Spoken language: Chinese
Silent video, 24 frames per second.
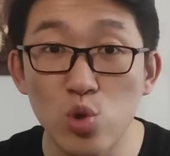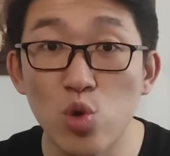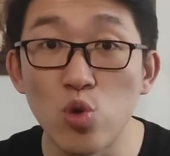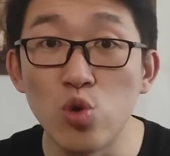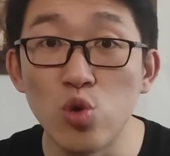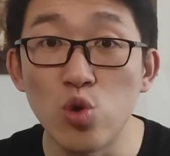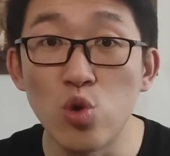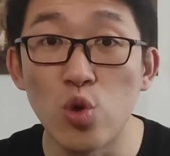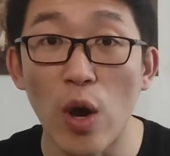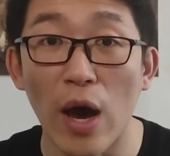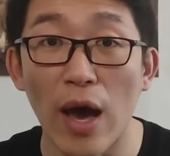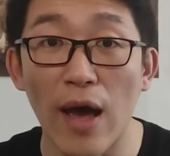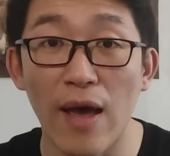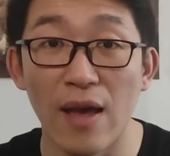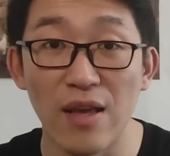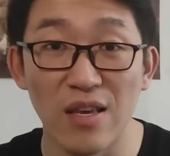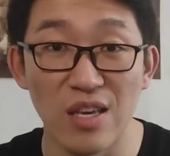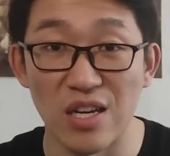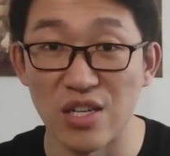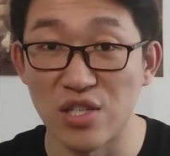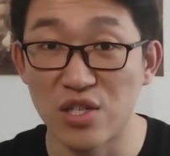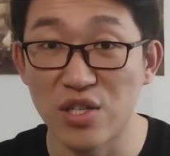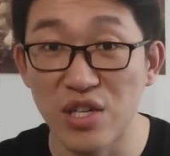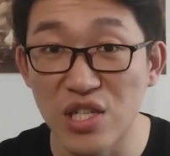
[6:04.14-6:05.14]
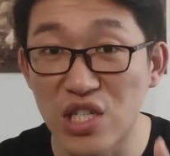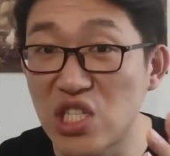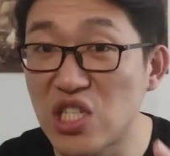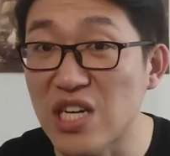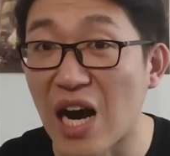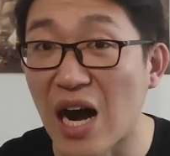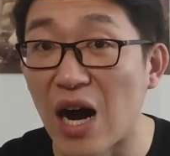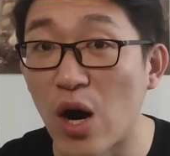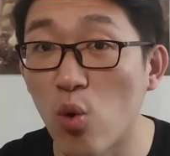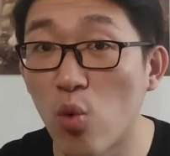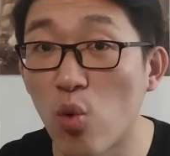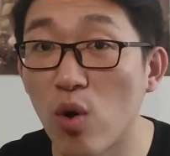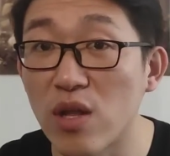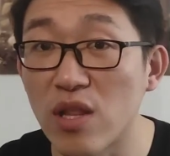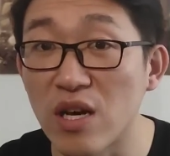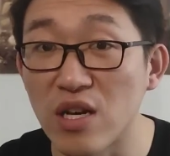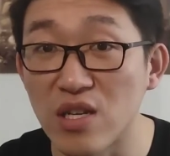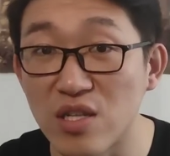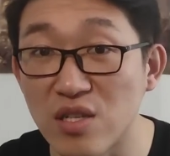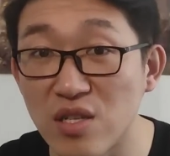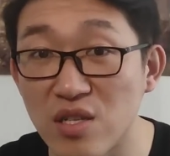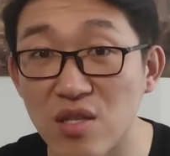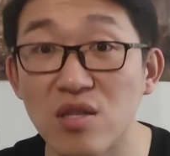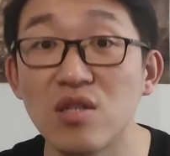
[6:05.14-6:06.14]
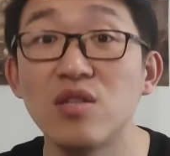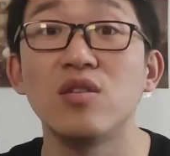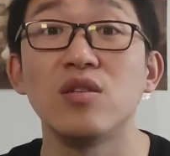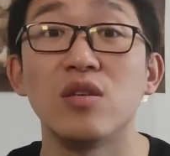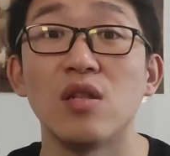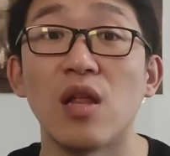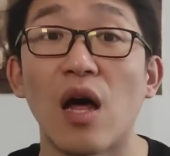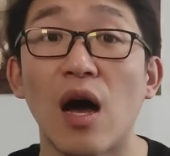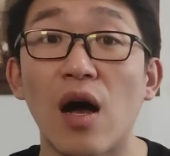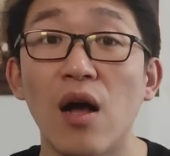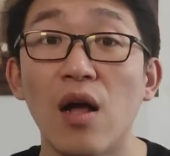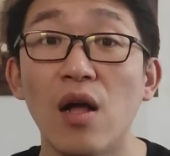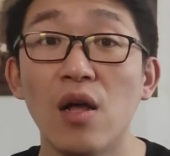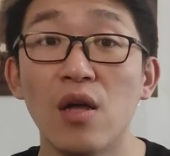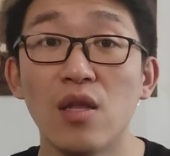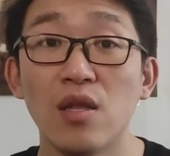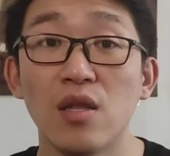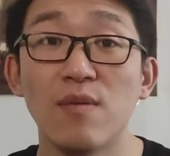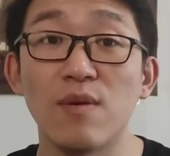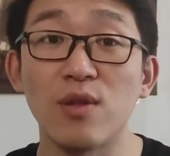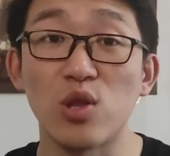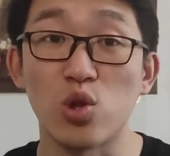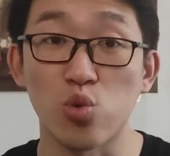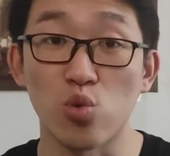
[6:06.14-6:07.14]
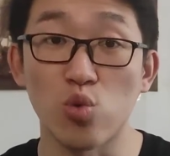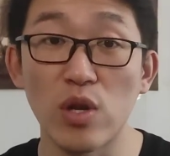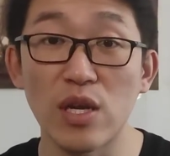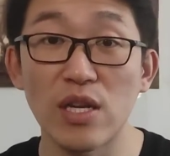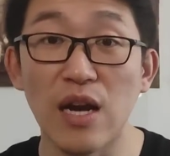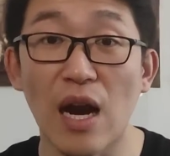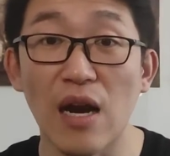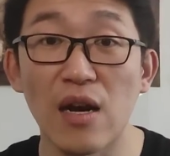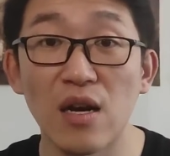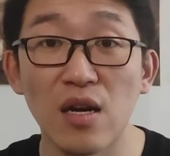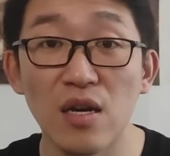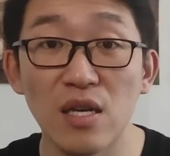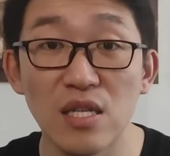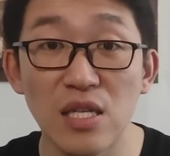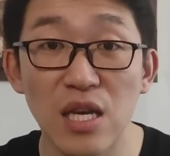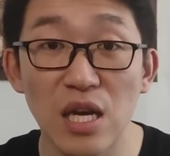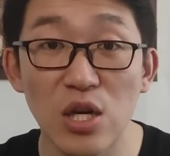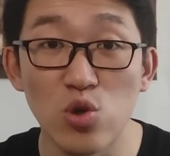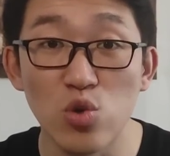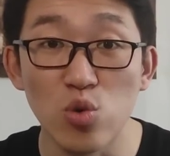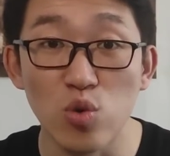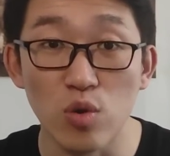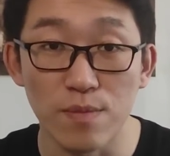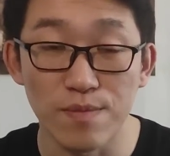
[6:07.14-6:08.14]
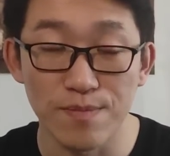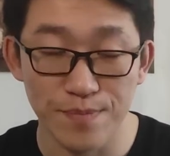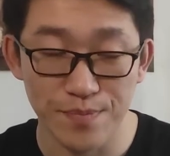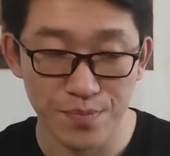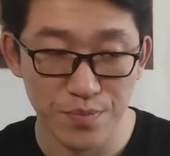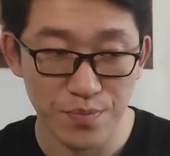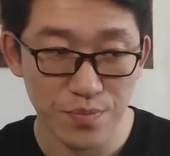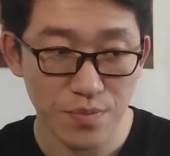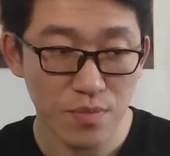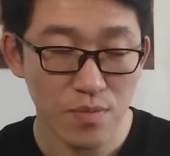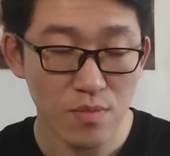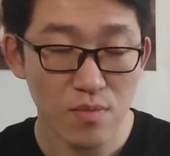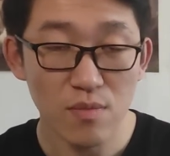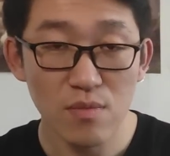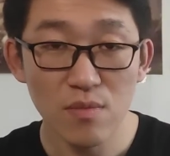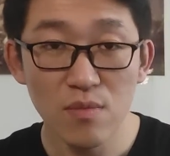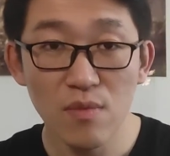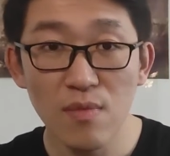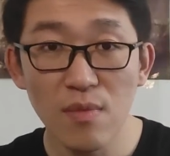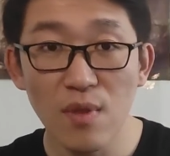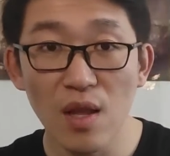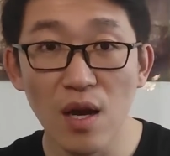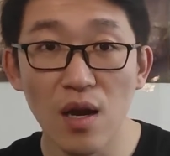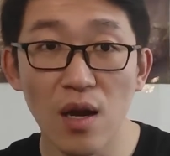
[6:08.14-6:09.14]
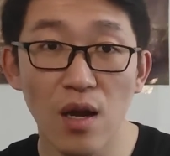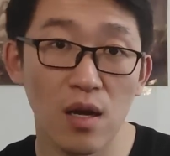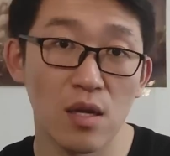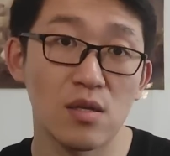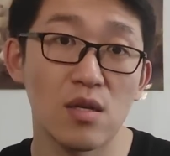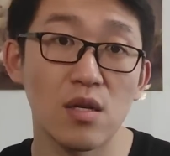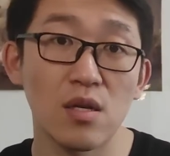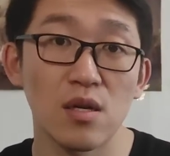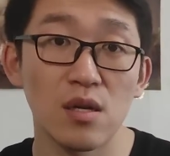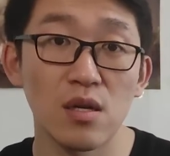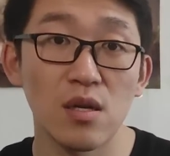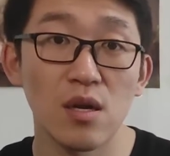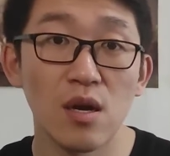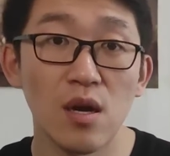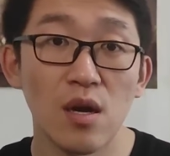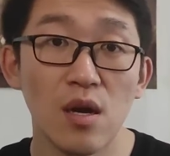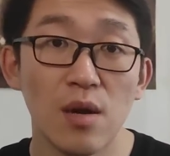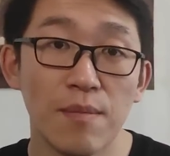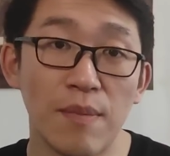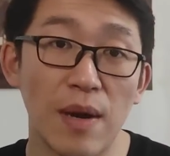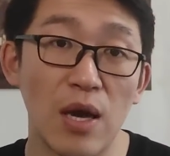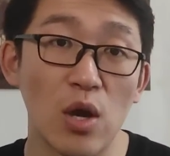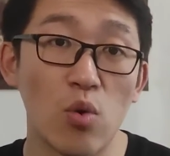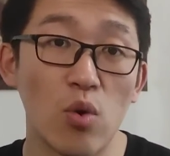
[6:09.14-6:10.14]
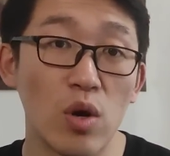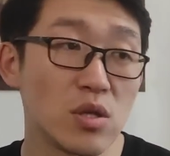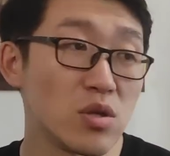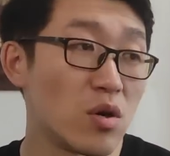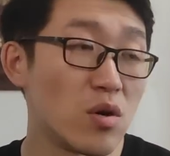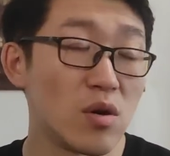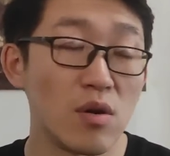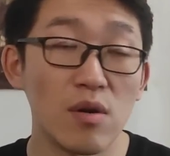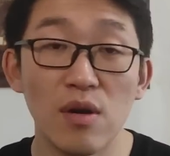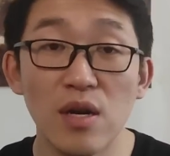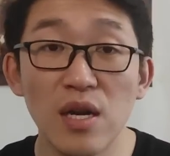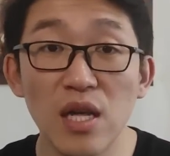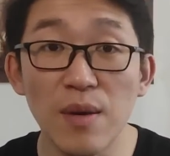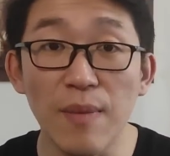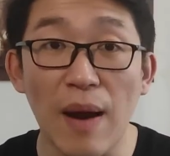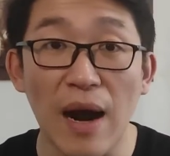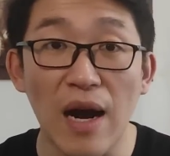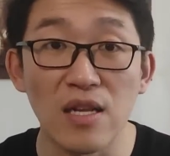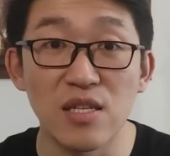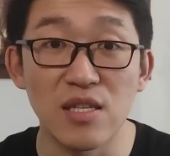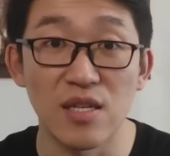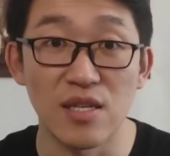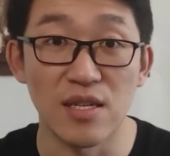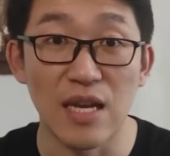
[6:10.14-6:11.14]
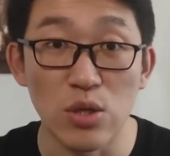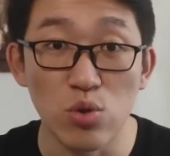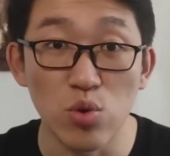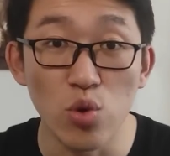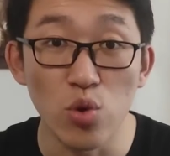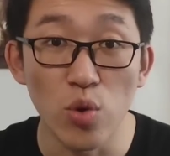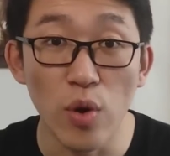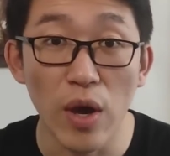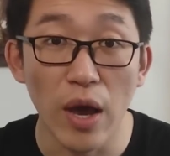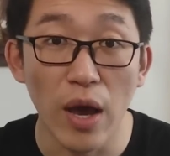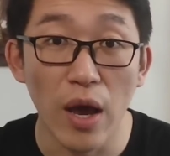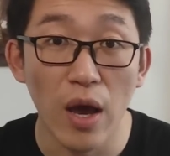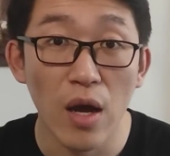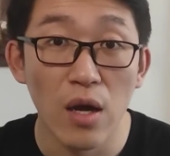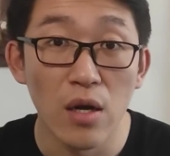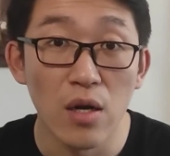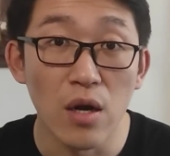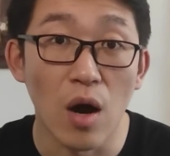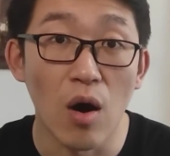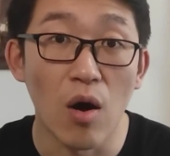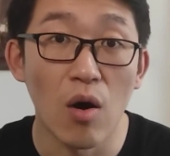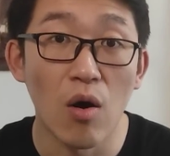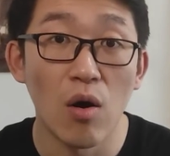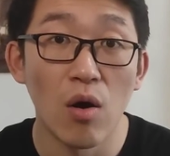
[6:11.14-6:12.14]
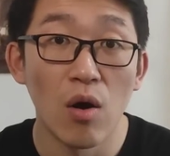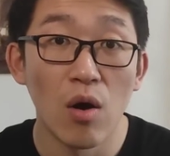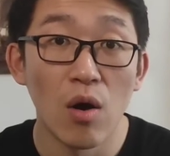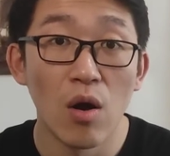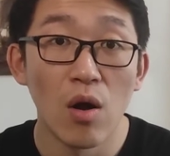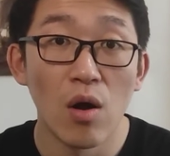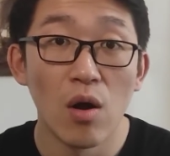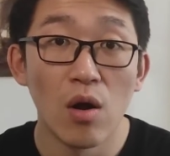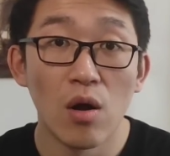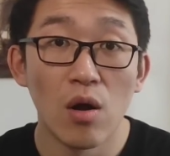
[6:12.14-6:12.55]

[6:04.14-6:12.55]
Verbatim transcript: 军权也是掌握的死死的。那么独立战争一结束，嗯，这美国就立马解散军队，然后